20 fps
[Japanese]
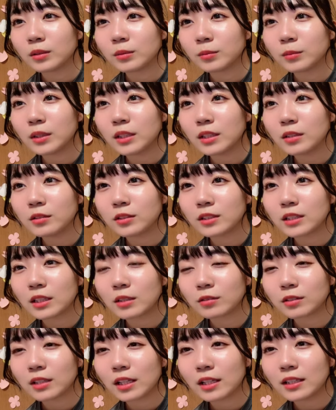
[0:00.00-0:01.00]
みなるんさん
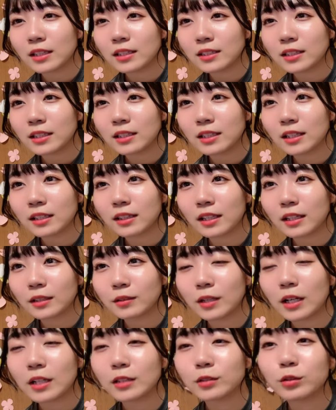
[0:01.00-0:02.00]
の旦那さんだったよ
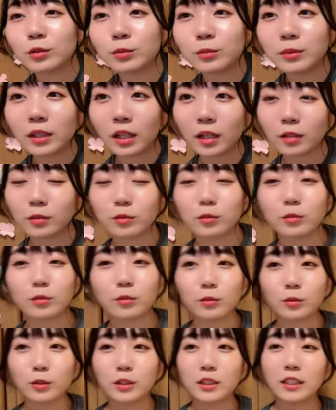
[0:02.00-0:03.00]
あそうあ
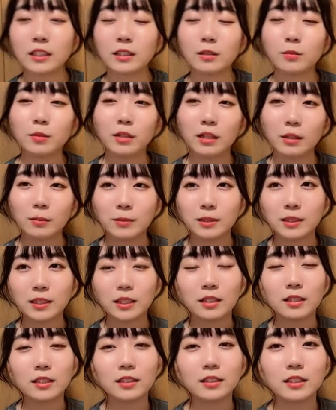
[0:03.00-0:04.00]
の教えてもらいました
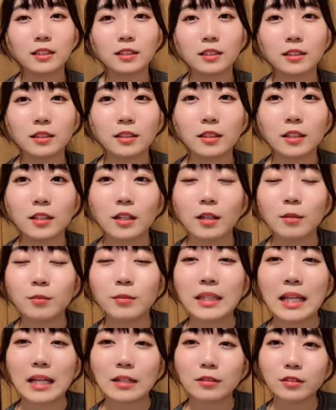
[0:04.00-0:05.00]
えなちゃんにみ
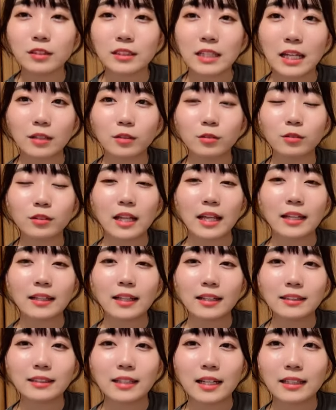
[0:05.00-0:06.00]
なるんさんの旦
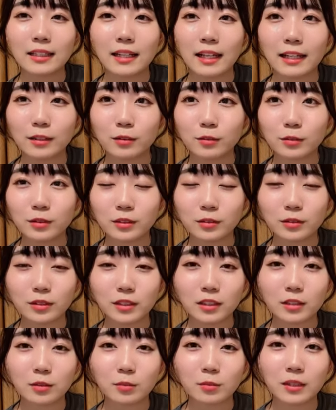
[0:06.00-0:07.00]
那さんだよって教
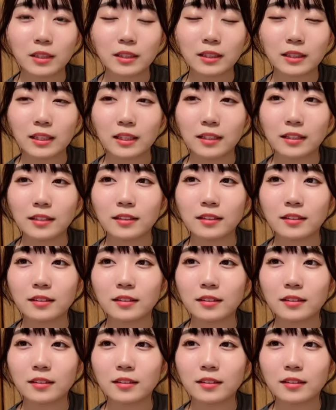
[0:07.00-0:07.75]
えてもらって